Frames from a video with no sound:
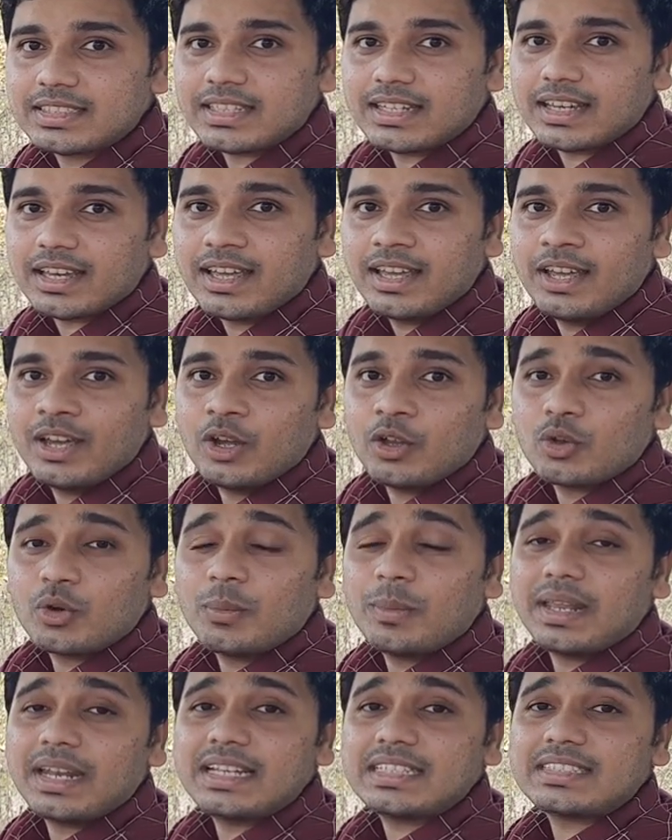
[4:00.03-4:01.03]
किए तो
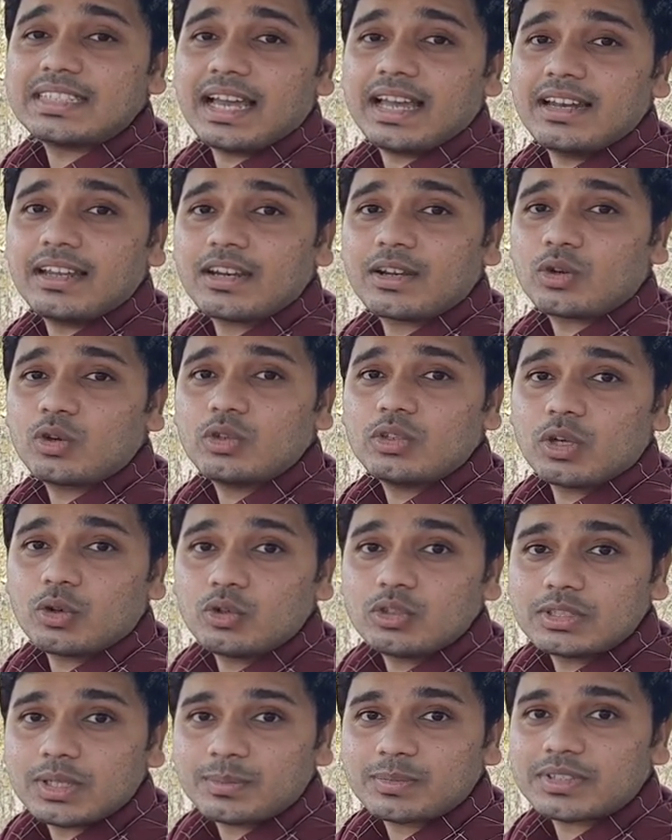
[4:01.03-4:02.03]
मैंने चैनल को ज़रूर
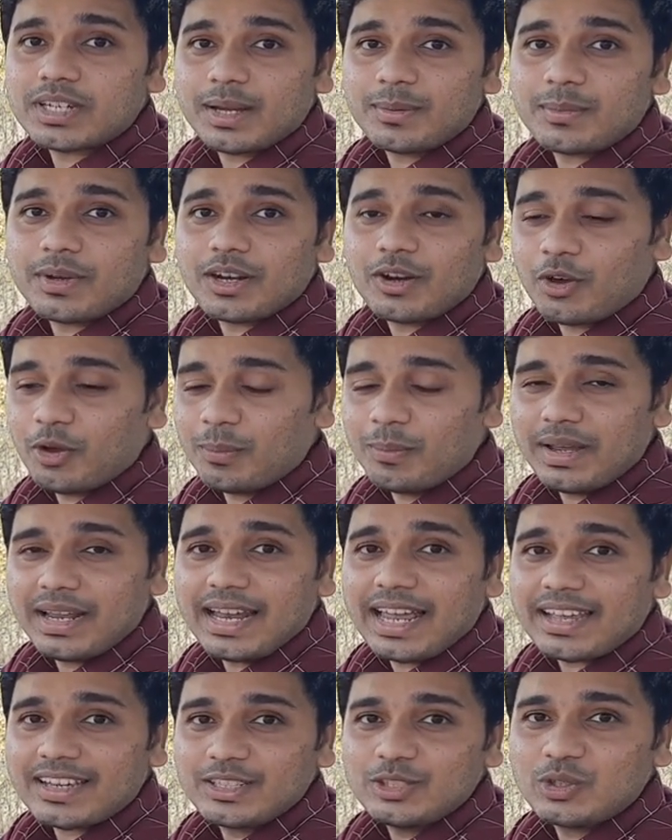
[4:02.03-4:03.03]
सब्सक्राइब करना और बेल
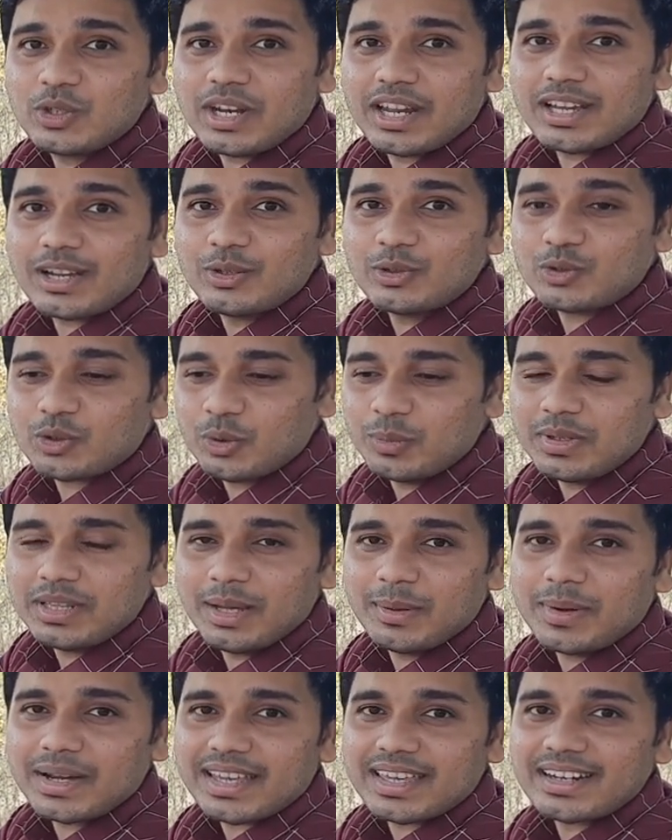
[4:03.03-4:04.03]
आइकन जो रहेगा उसको भी
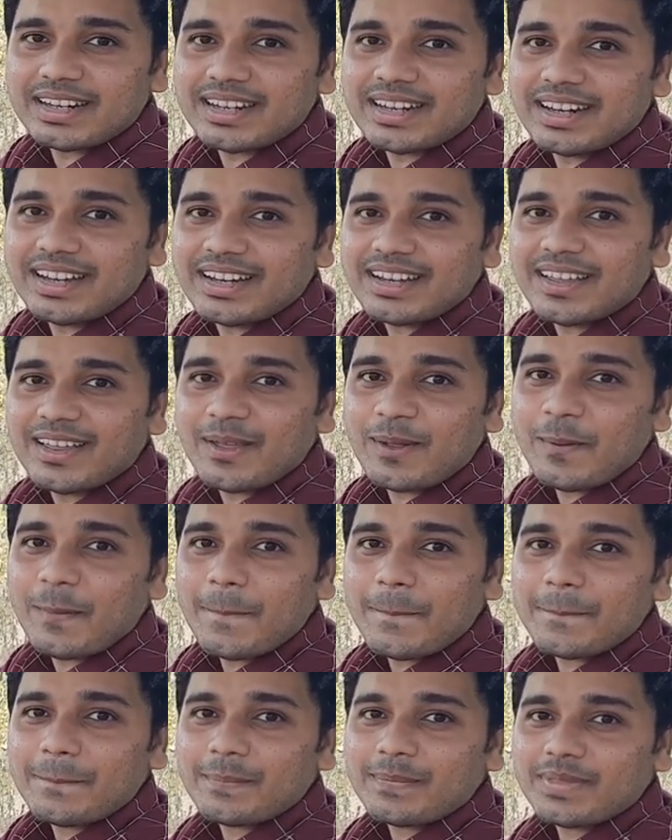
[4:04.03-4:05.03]
दबा के रखना
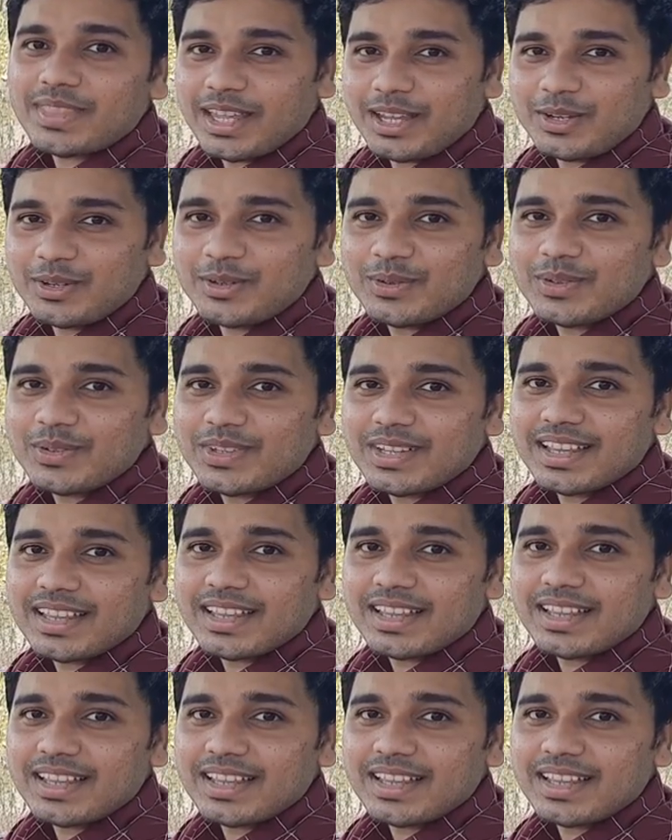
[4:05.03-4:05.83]
थैंक यू